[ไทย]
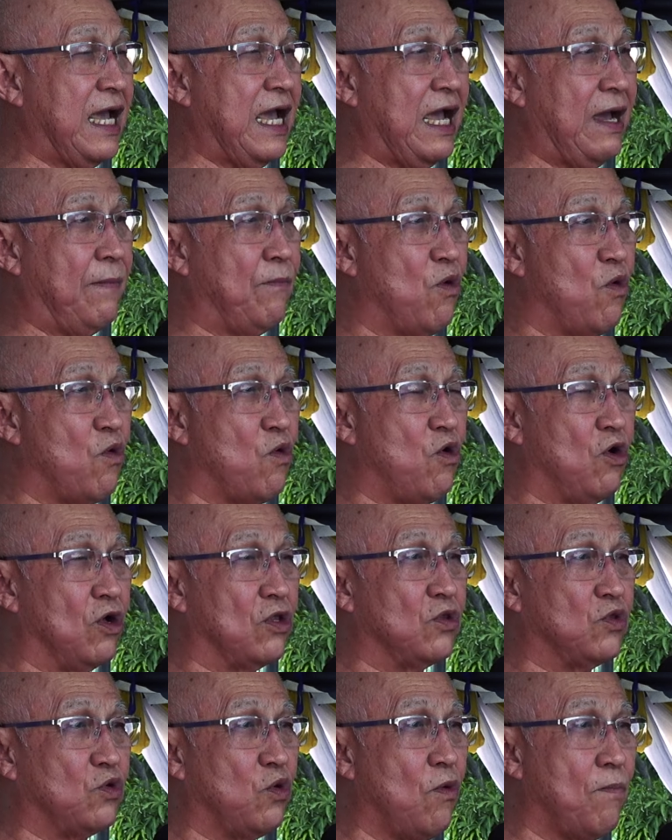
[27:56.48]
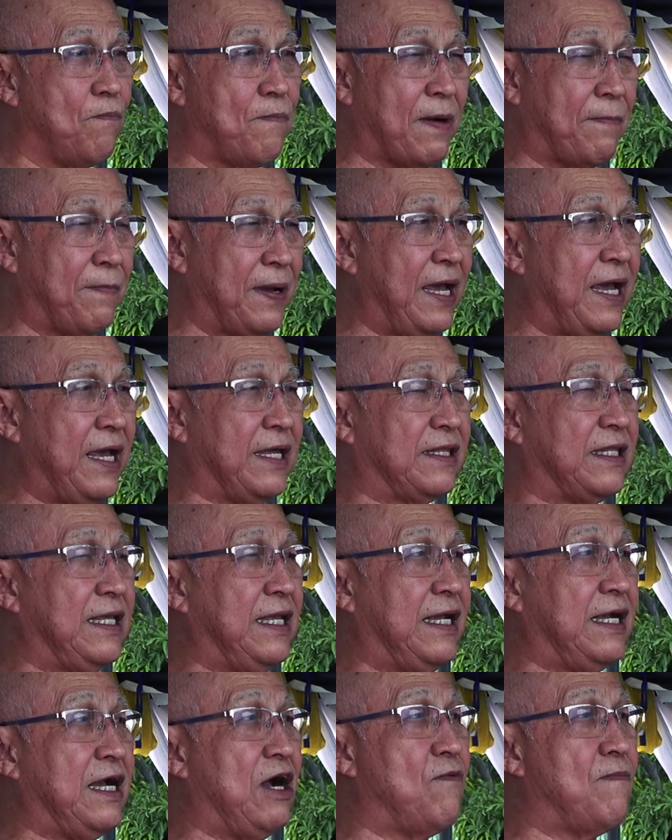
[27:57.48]
แก่บุคคลทุกประเภท
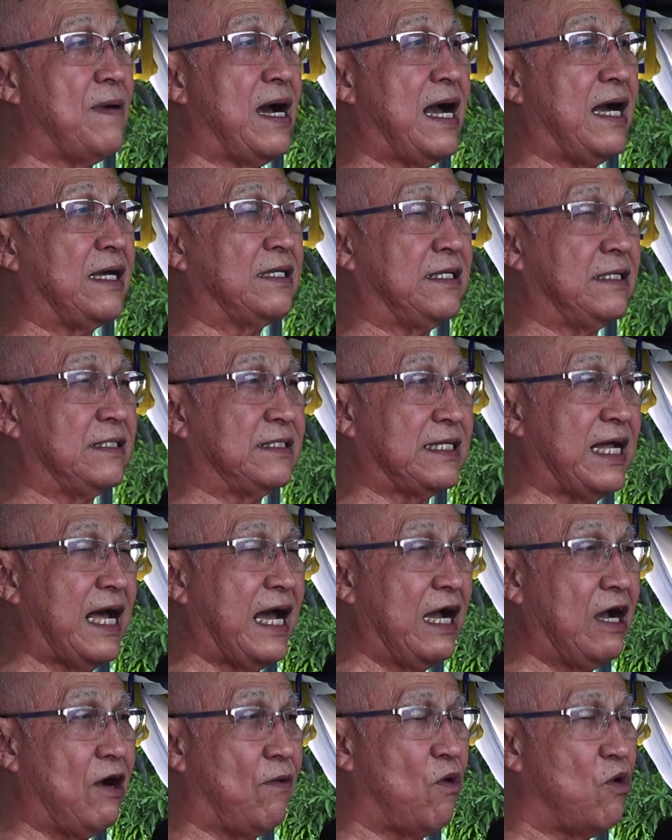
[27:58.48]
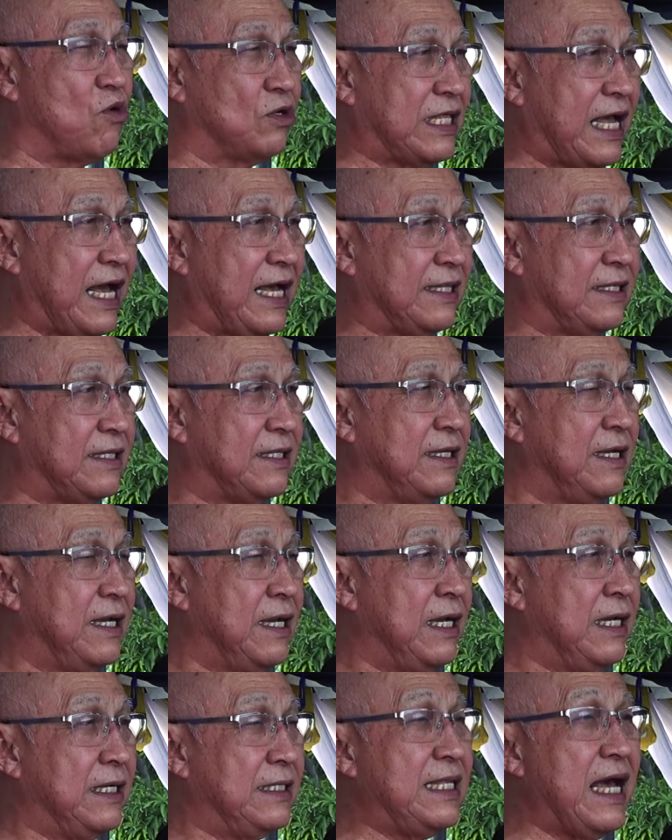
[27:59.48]
ที่เข้ามาศึกษากับองค์ท่าน
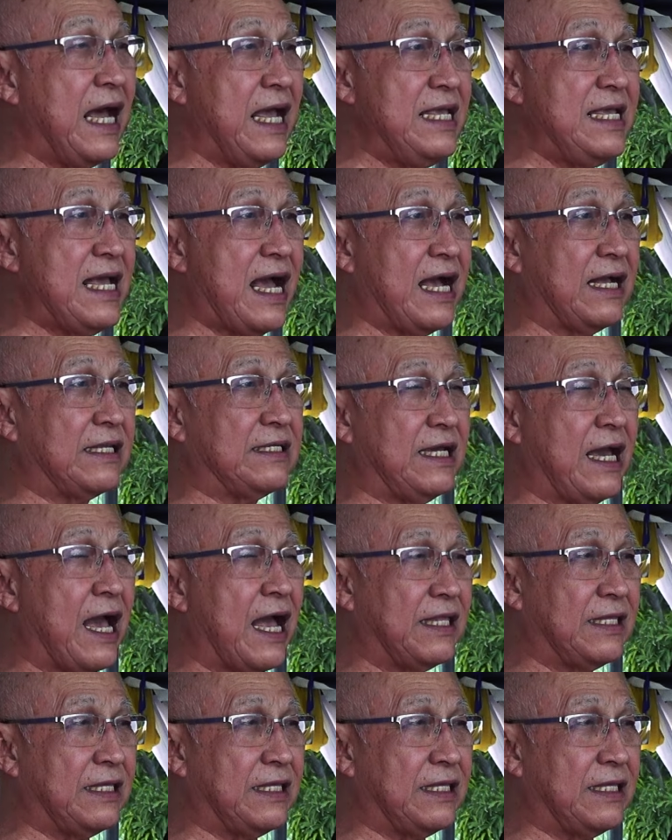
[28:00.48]
ได้อย่างชัด